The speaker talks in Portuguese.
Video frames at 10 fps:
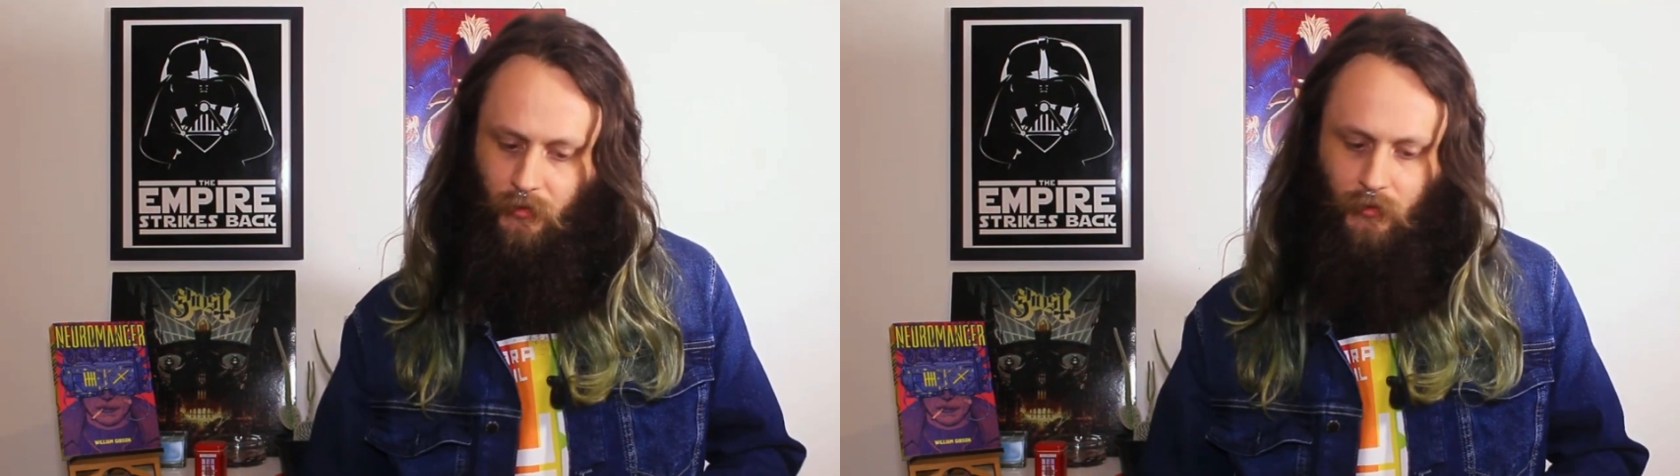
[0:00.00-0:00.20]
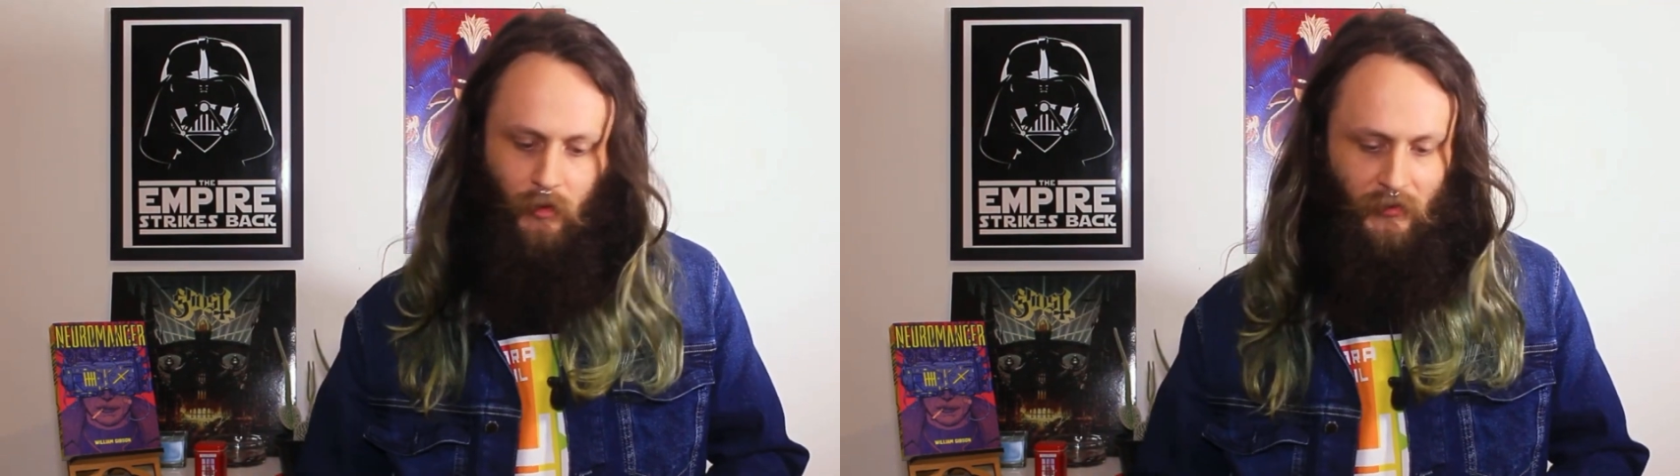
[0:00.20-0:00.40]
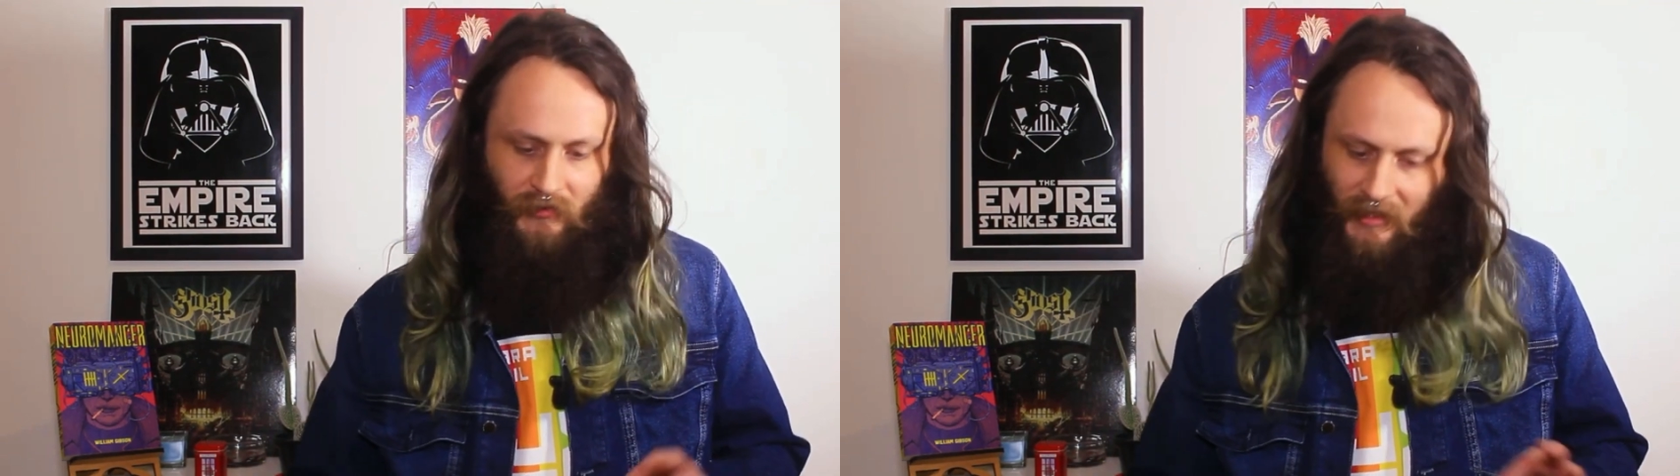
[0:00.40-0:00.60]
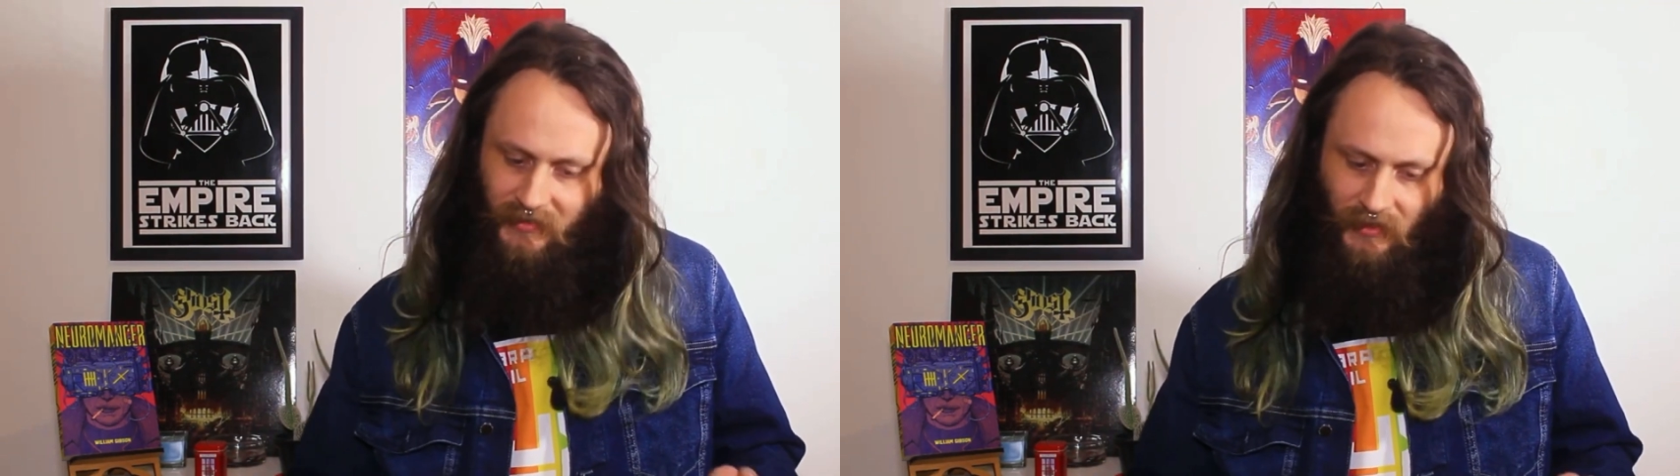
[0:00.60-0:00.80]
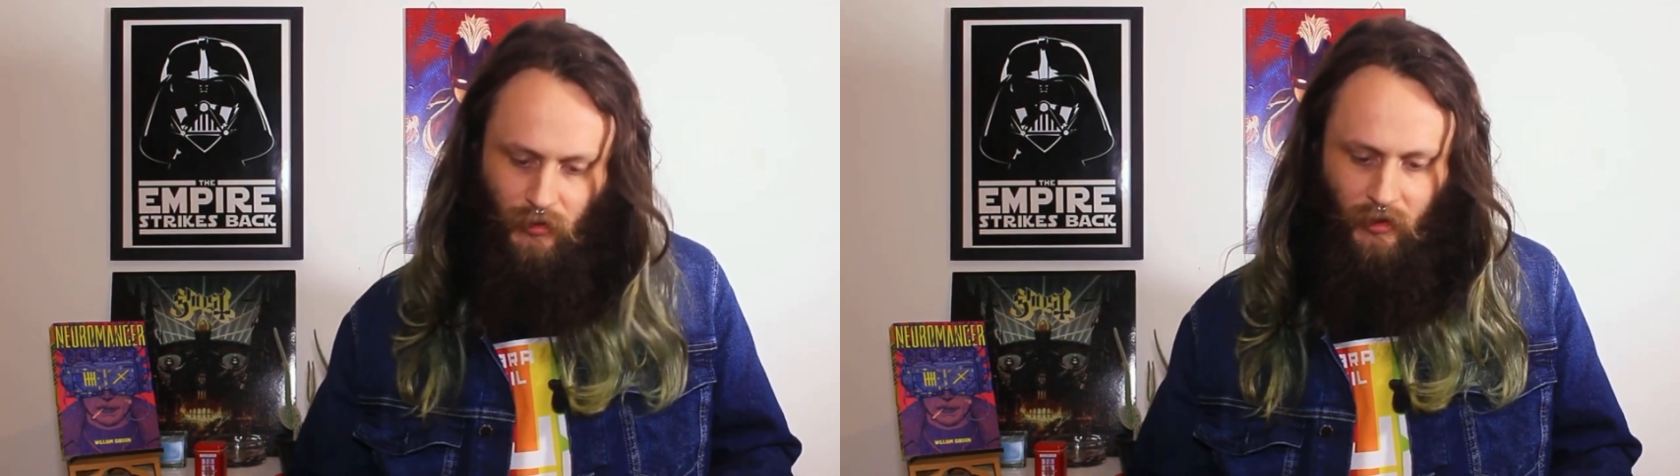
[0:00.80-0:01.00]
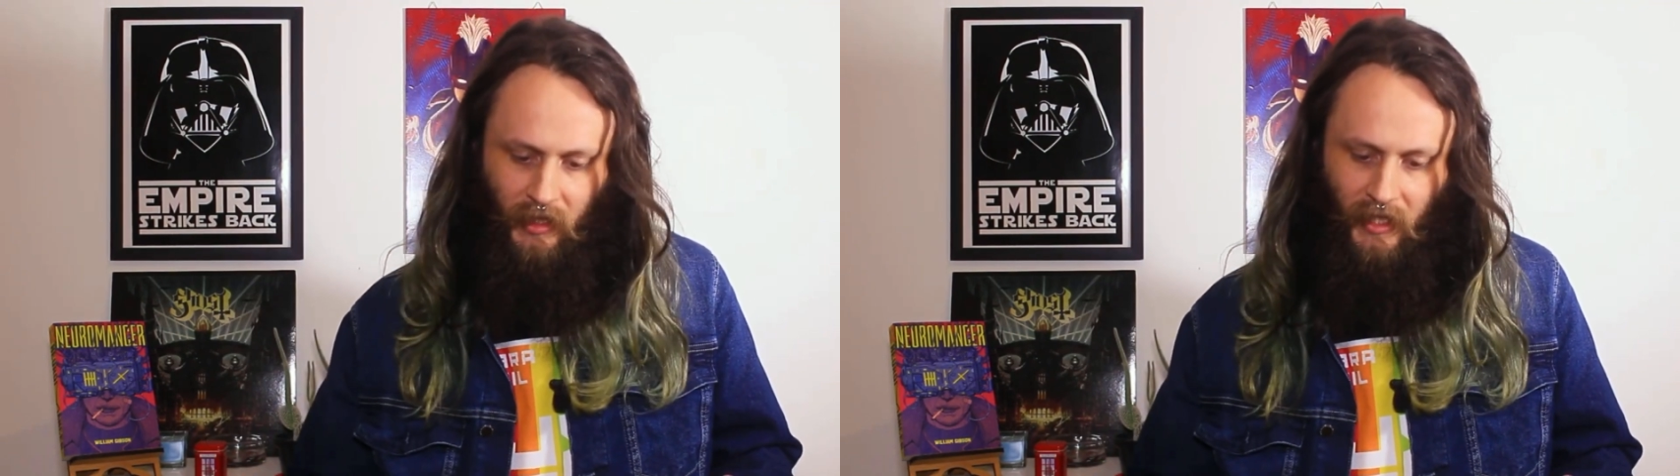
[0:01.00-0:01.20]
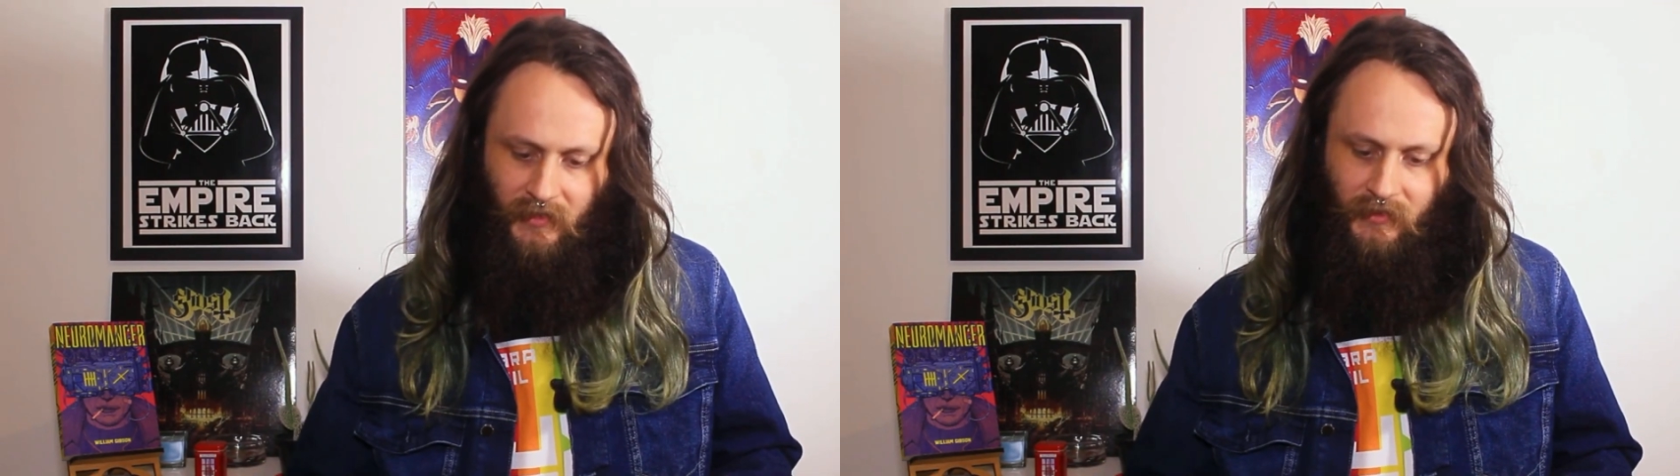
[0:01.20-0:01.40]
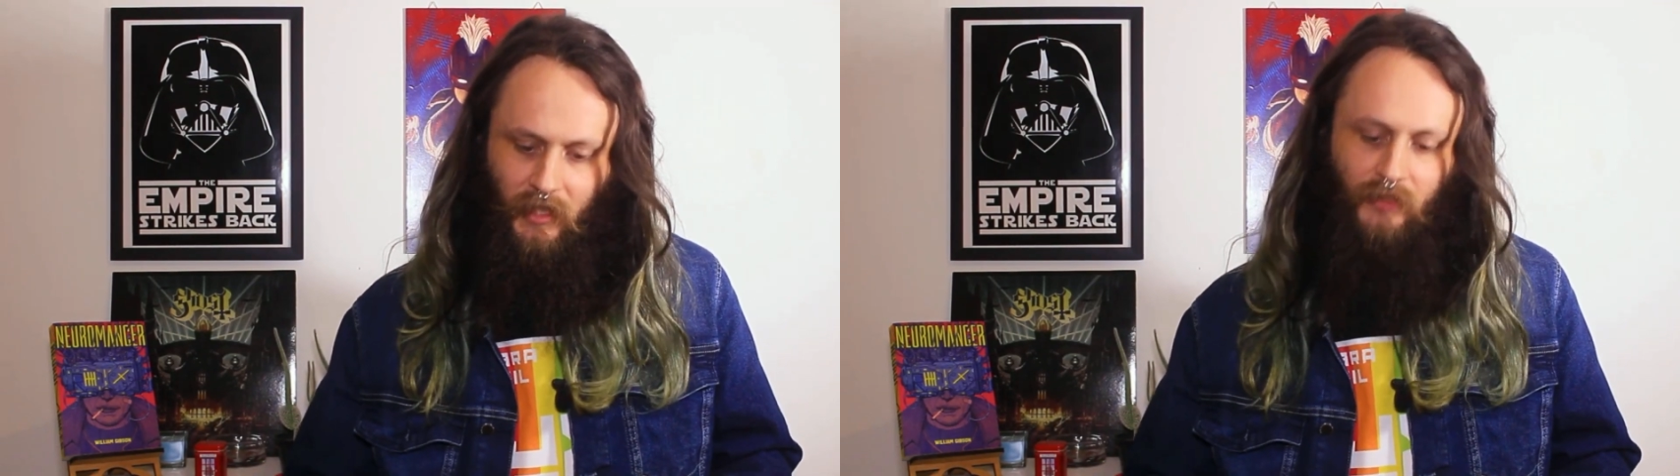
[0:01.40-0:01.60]
assim, ó,
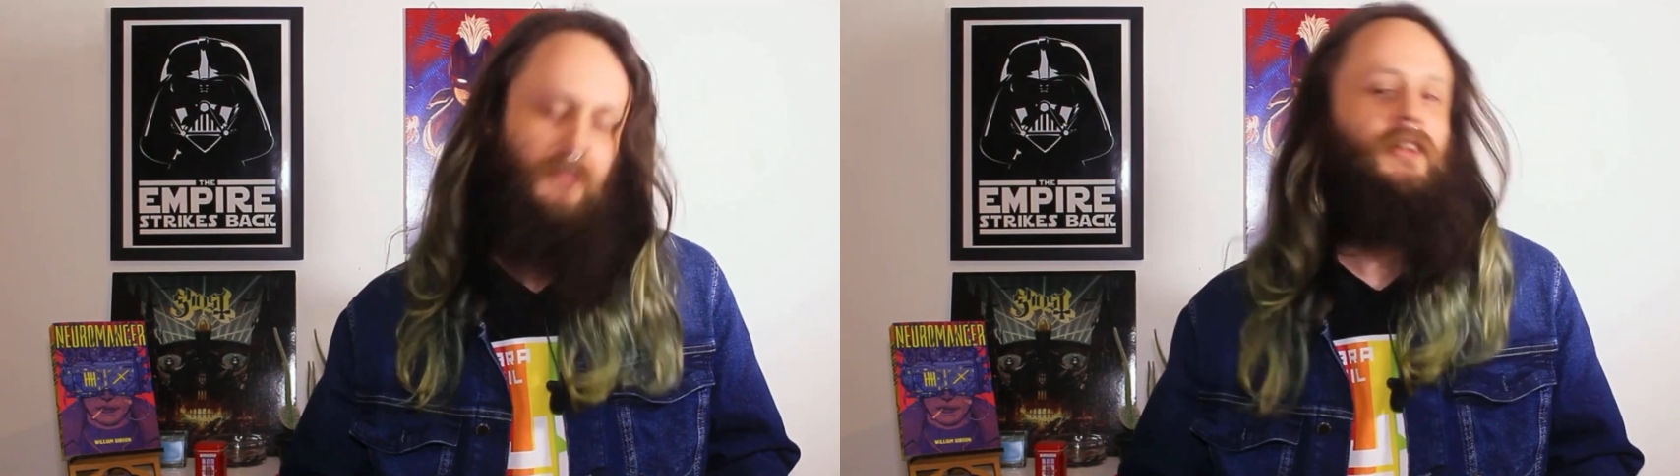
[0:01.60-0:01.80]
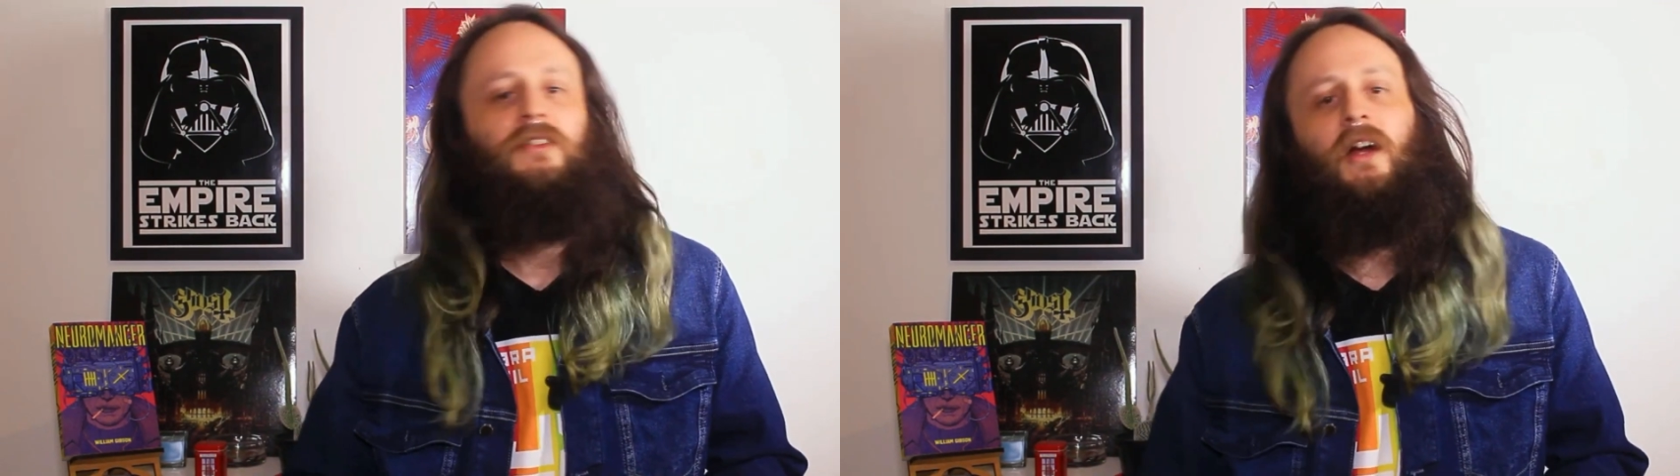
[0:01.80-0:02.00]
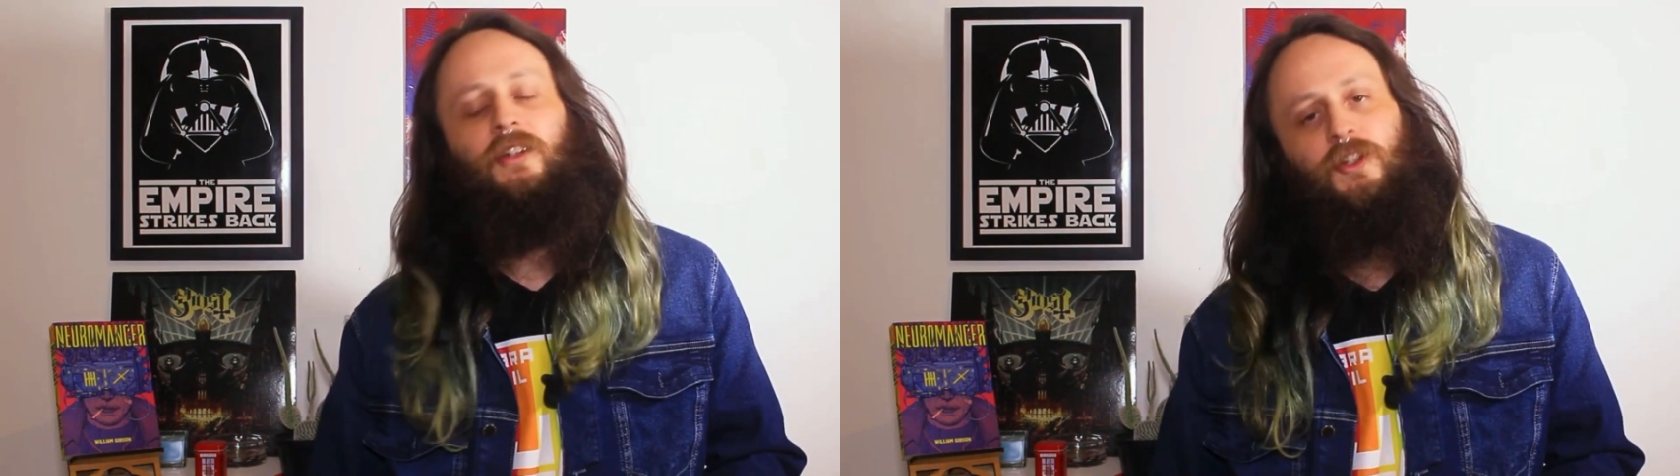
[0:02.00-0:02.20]
sensacionais e é de deixar